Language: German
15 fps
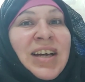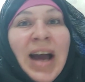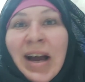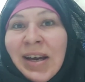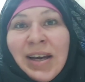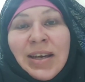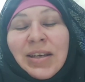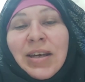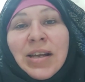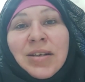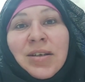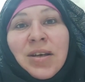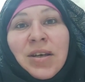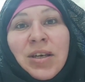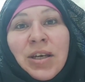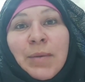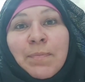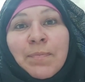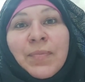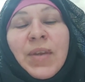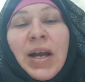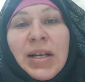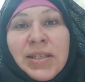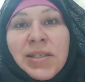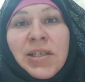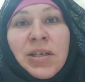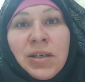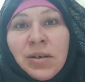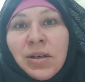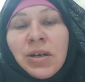gar kein Geld gegeben, als
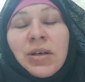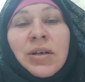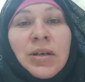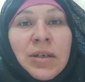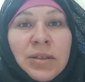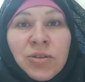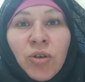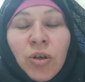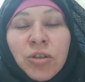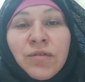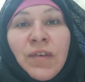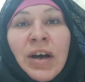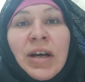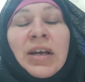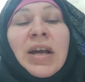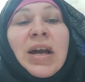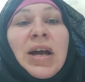sie äh, dort war.